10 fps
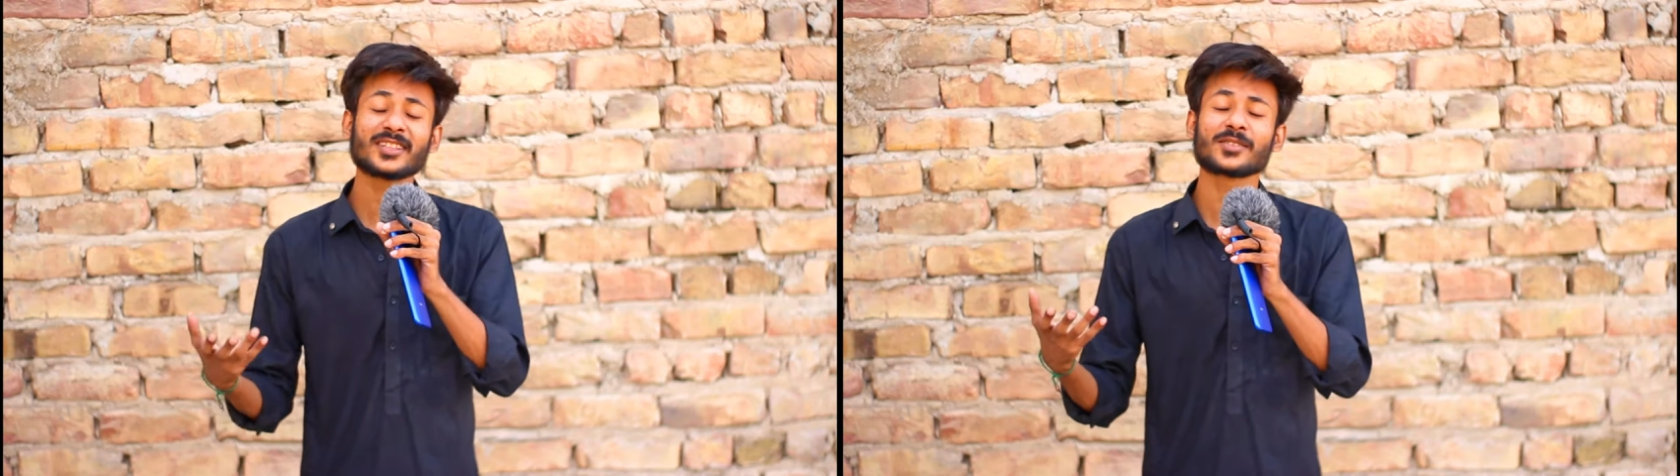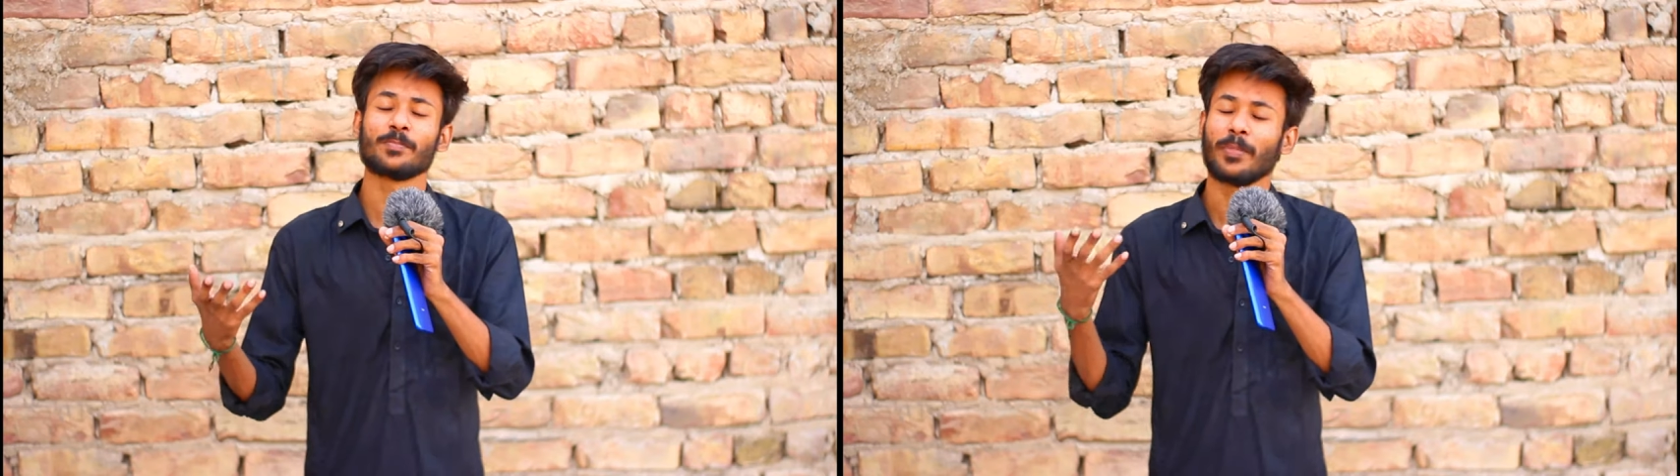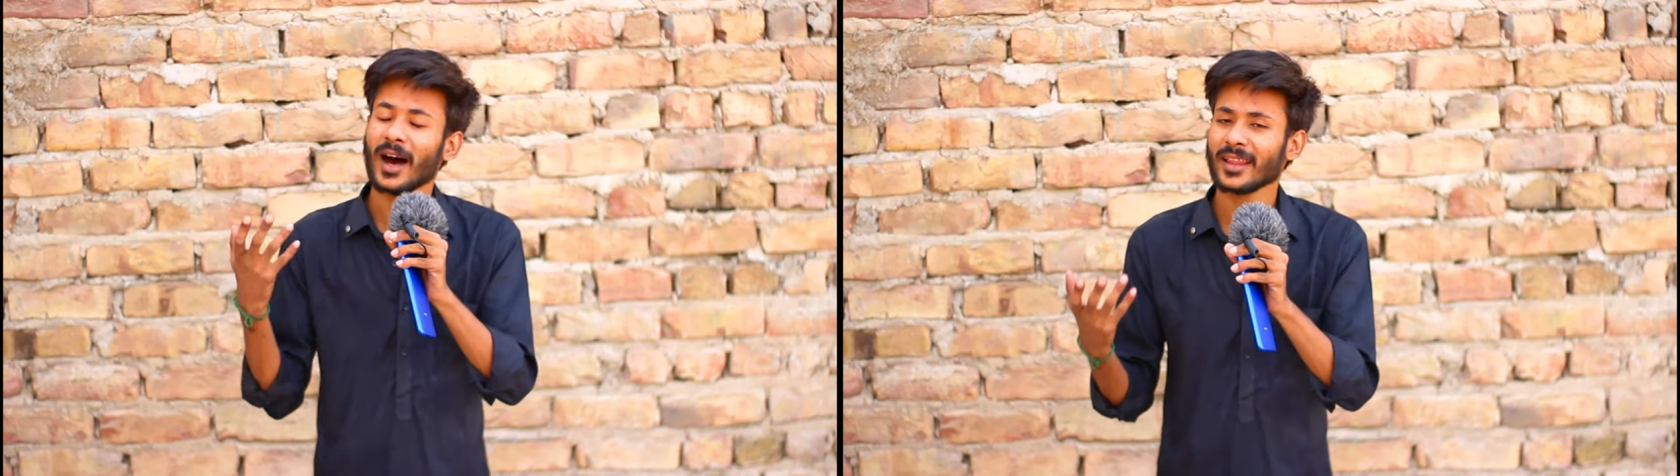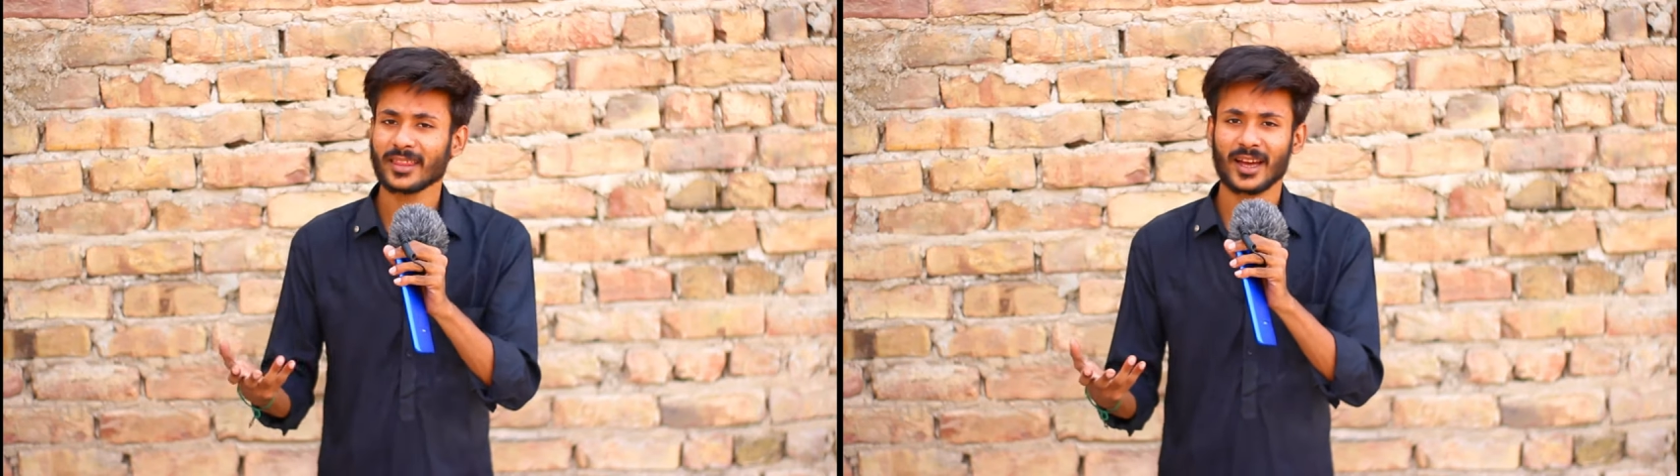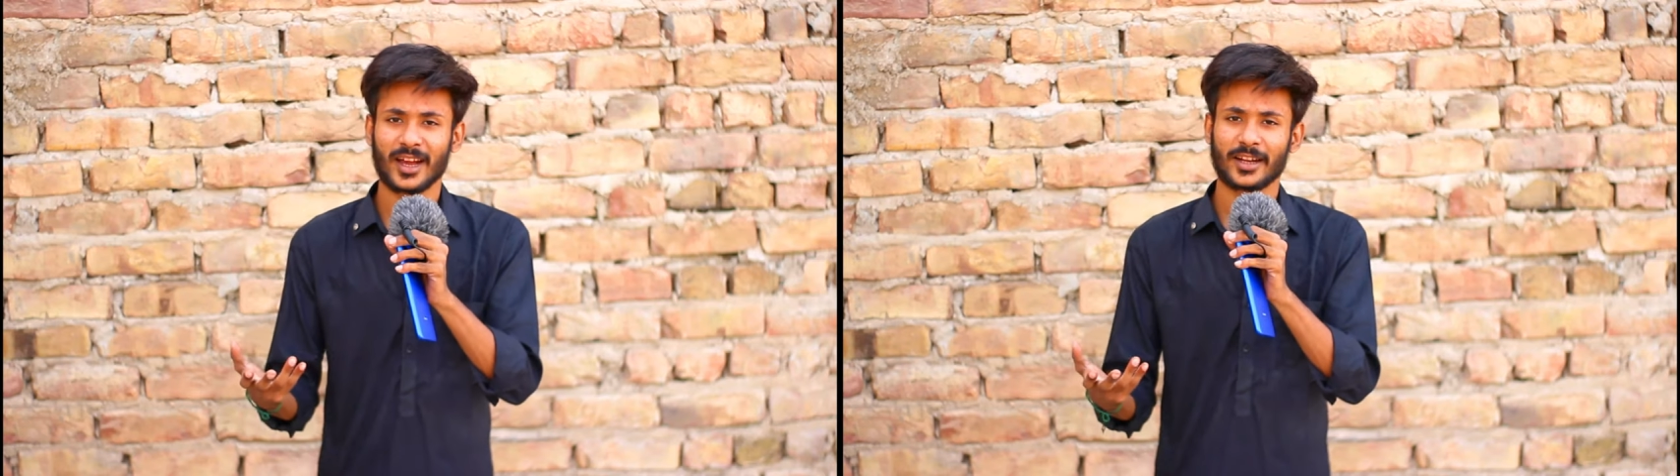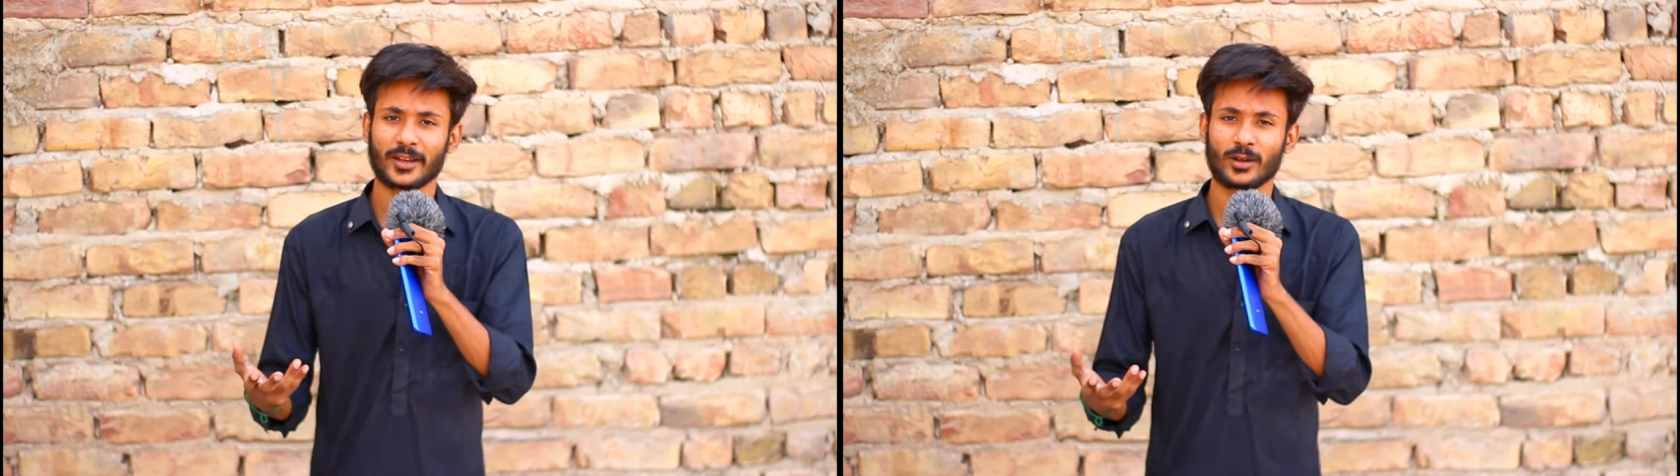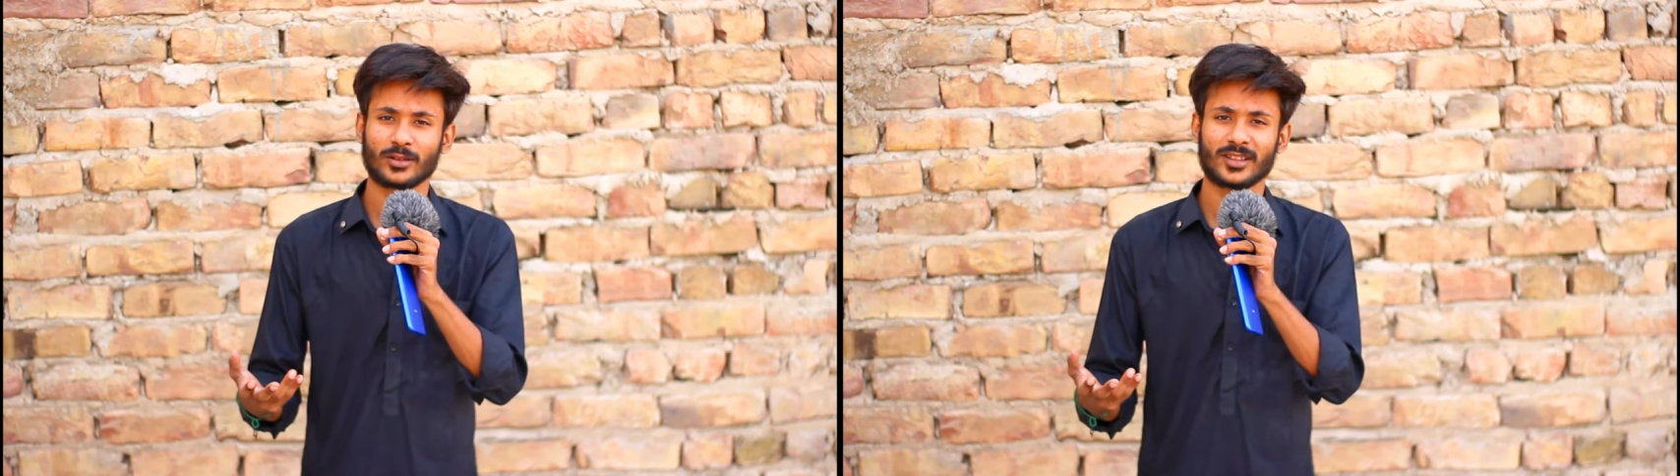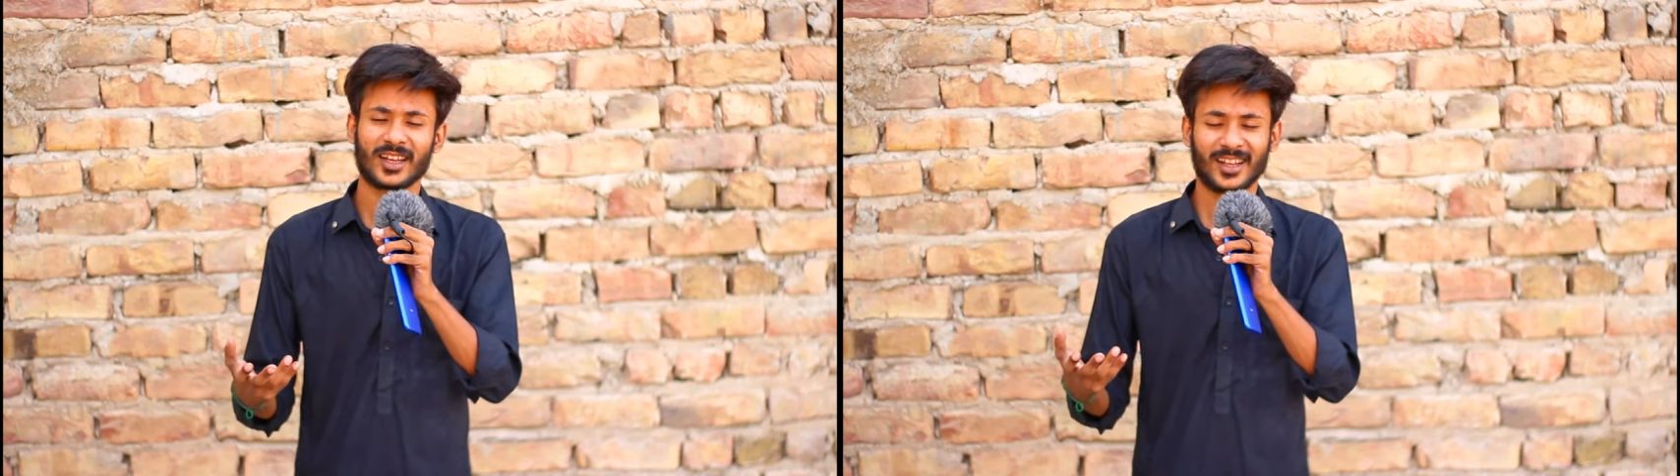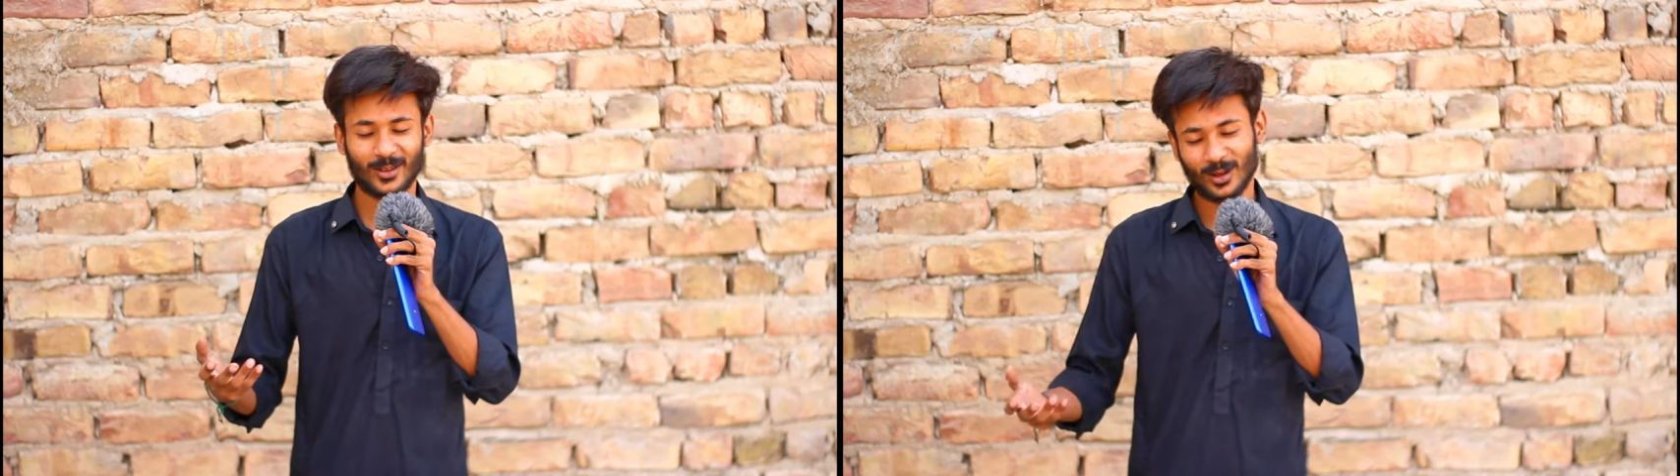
किस बात का एटीट्यूड जाना